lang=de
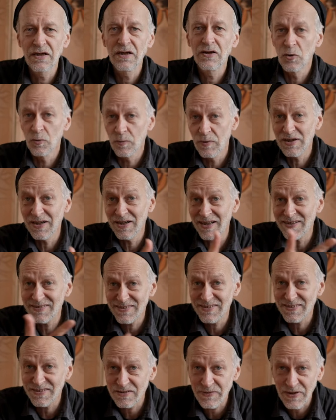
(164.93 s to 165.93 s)
über die
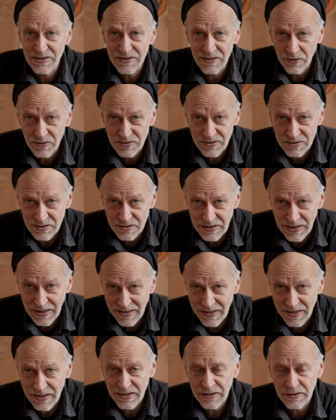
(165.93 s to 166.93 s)
letzten 2000
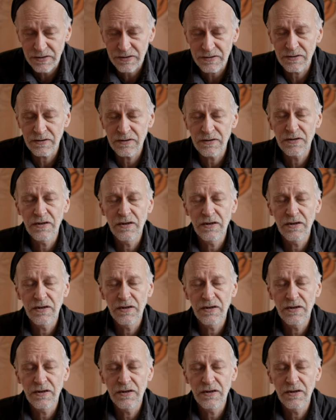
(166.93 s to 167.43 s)
Jahre, ne,